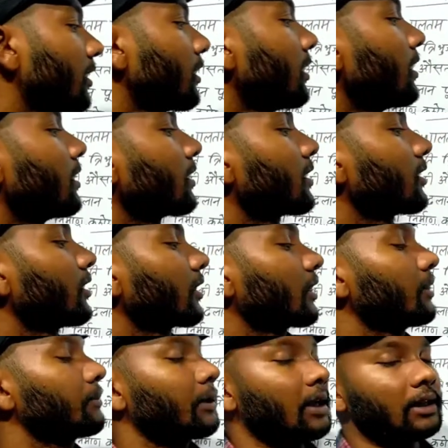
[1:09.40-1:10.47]
जाए कि
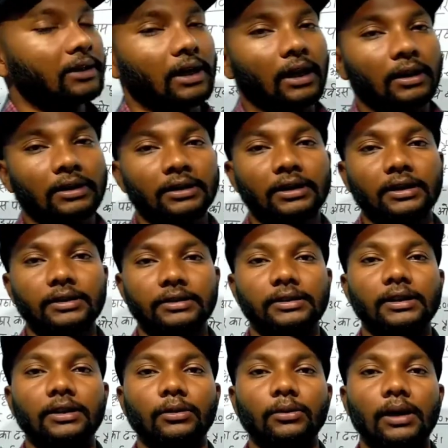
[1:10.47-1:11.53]
दक्कन पठार की आकृति कैसी
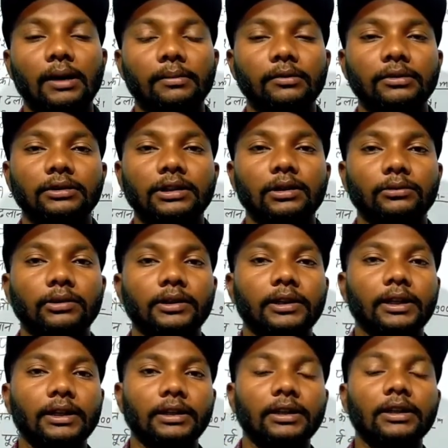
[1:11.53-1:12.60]
है तो आप लोग इसका उत्तर
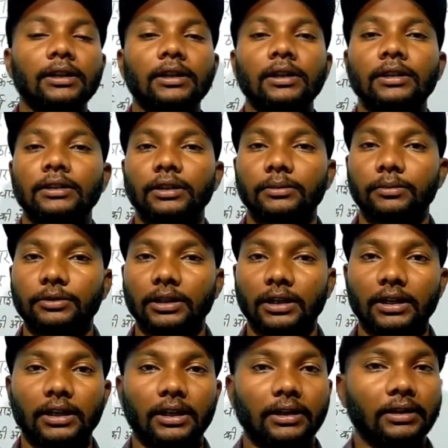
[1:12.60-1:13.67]
करेंगे
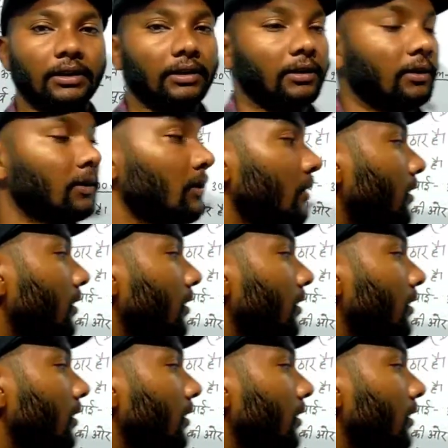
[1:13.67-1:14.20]
त्रिभुजाकार आकृति